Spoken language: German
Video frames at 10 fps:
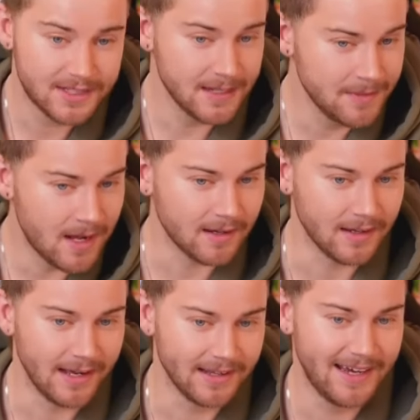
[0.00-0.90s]
Tim
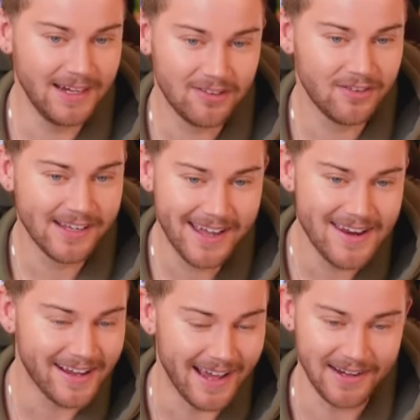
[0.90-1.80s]
Jacken, ein Kind will
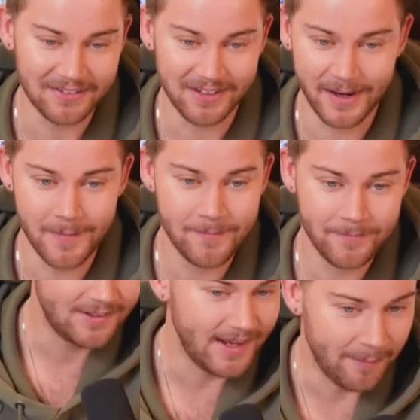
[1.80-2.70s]
Kindergärtner sein.
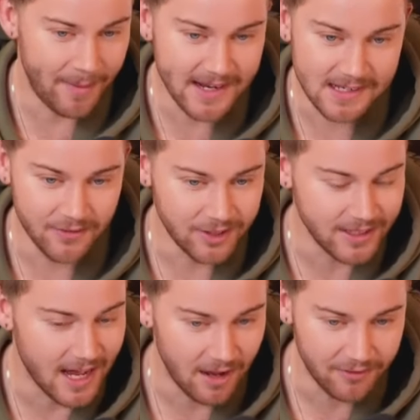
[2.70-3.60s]
Der Bengel wird
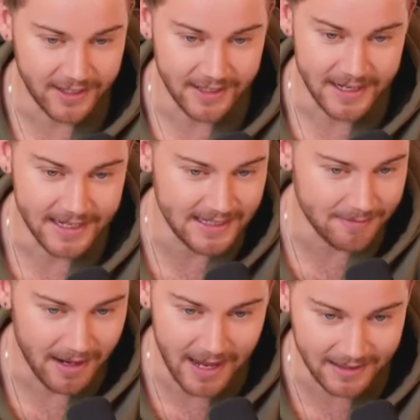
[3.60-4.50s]
die AfD nicht
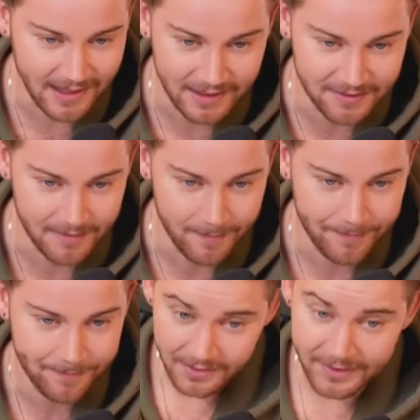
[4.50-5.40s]
mal ankratzen.
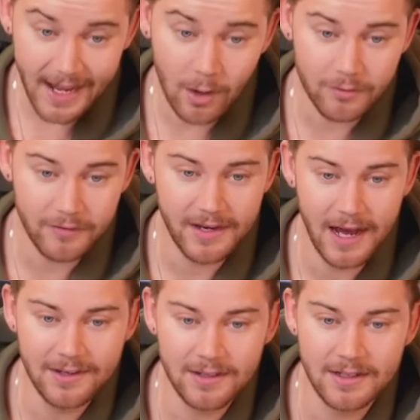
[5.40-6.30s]
Der und wie viele
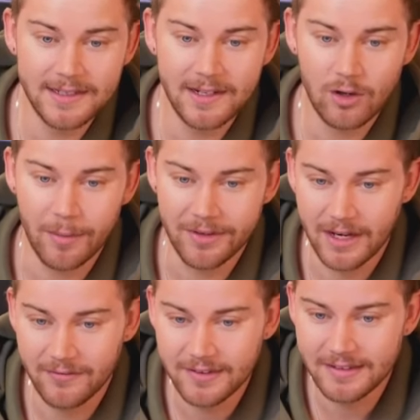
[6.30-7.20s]
andere hier in den
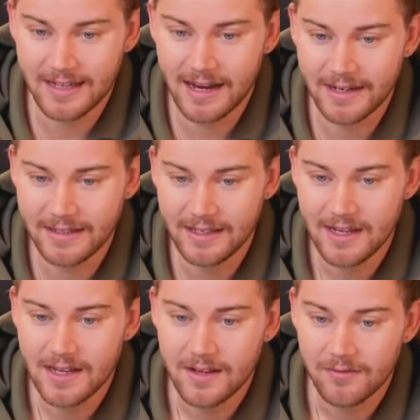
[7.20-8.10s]
Kommentaren wissen gar nicht,
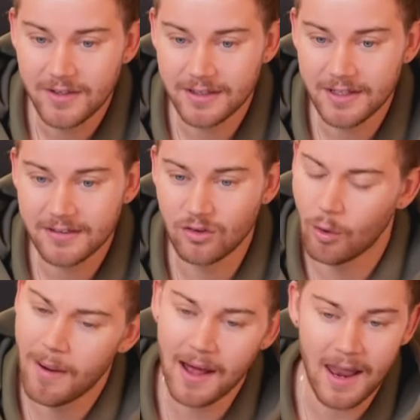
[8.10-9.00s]
wie es ist,
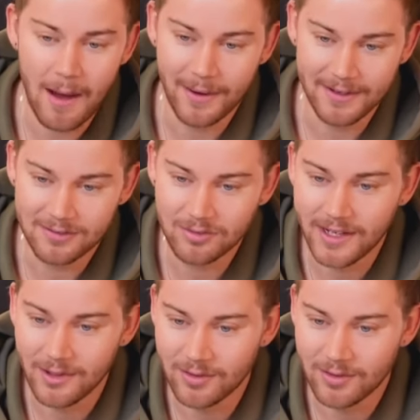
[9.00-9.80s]
normal arbeiten zu gehen.